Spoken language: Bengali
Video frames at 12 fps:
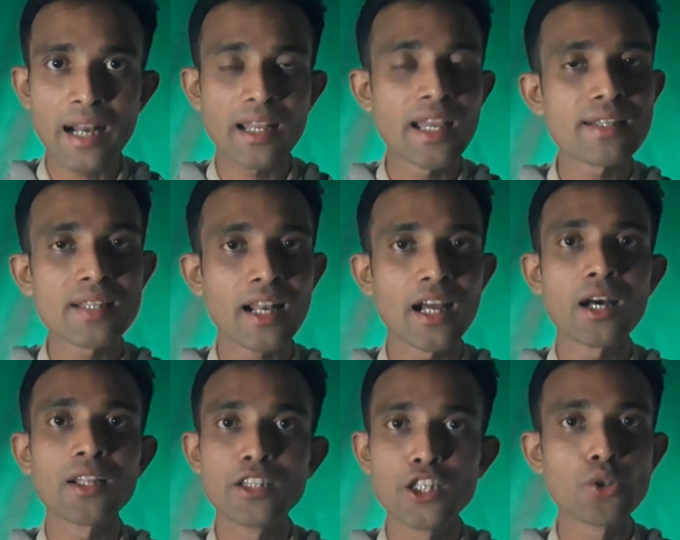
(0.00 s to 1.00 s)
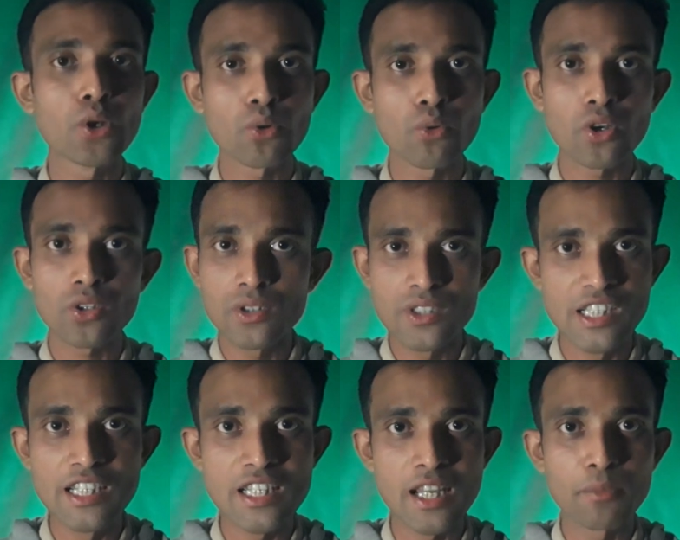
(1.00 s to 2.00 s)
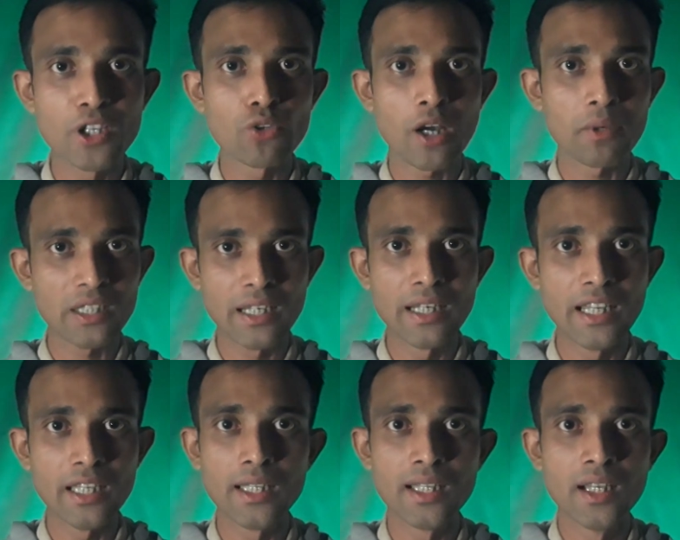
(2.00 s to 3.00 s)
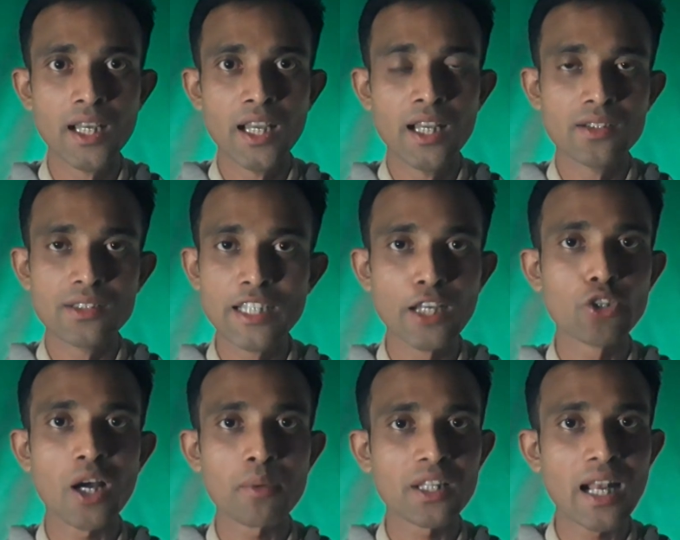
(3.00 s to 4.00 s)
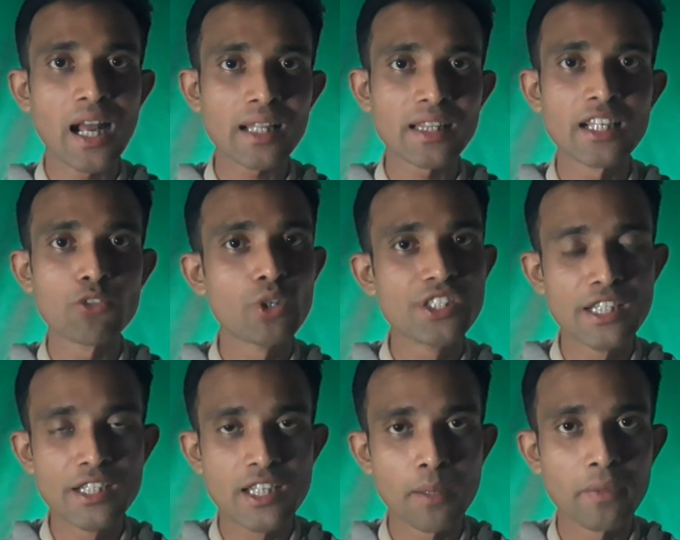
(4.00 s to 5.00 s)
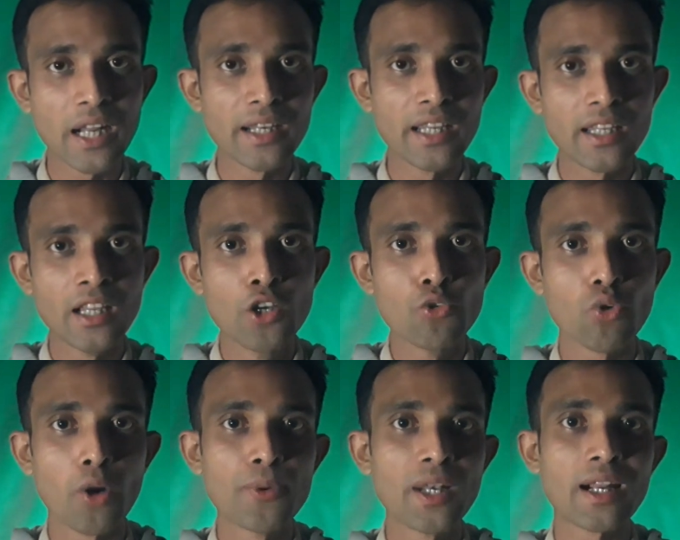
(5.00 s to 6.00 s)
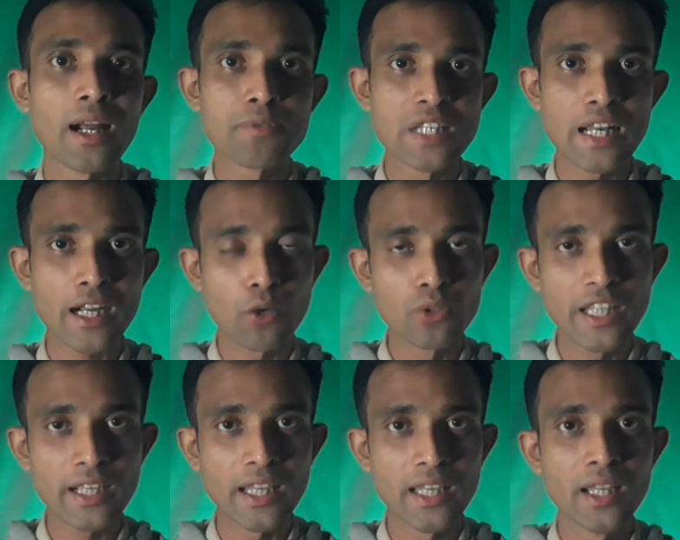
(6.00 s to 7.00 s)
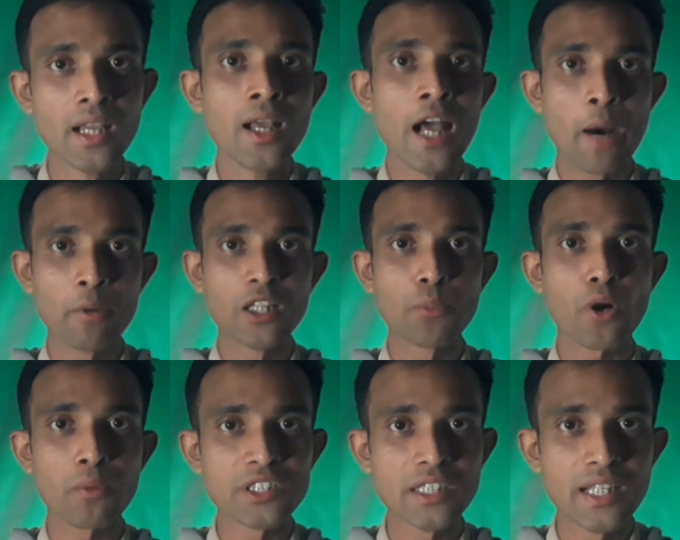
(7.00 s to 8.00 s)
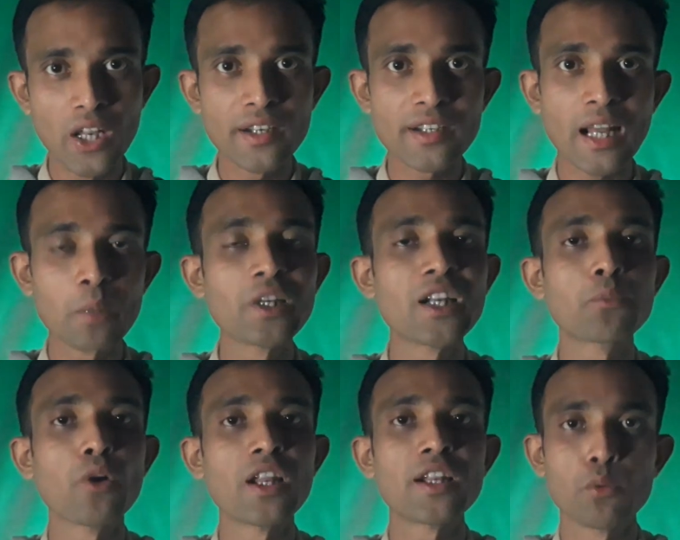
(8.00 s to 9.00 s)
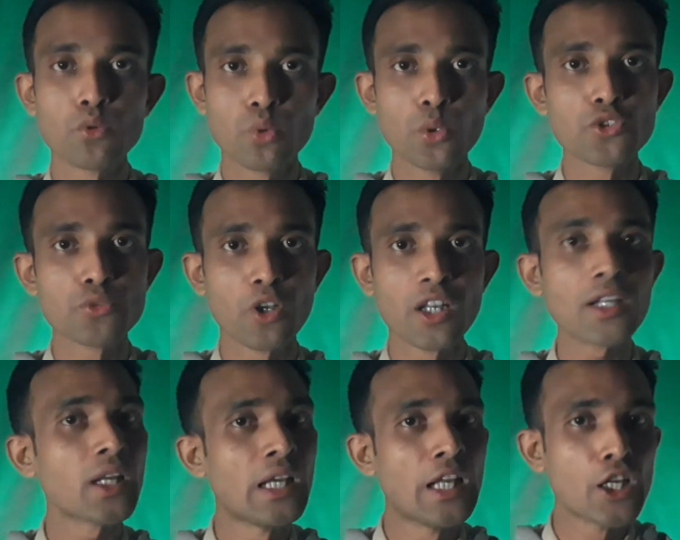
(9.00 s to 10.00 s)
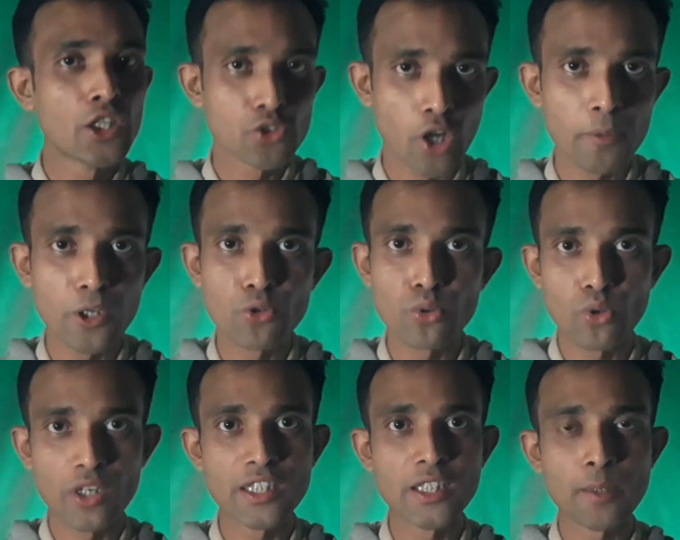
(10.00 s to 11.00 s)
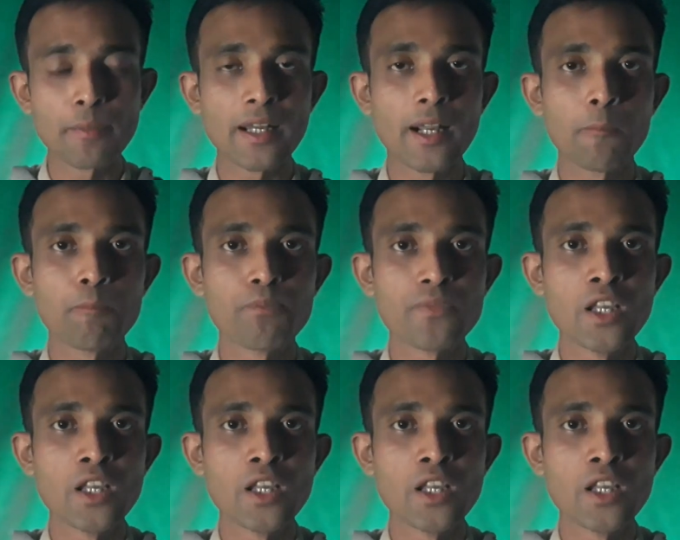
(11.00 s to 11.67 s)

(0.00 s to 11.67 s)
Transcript: আর এছাড়া দ্বিতীয় কোনো সিস্টেম কিন্তু আমাদের নেই যেহেতু আমাদের হাতে ওই সিস্টেমটা নেই কপিলের আপসের অ্যাকাউন্ট থেকেই আমাদের প্রবাসীদের টার্মিনেট বলেন এবং খুরুজ বলেন সব কিন্তু করে দিতে পারে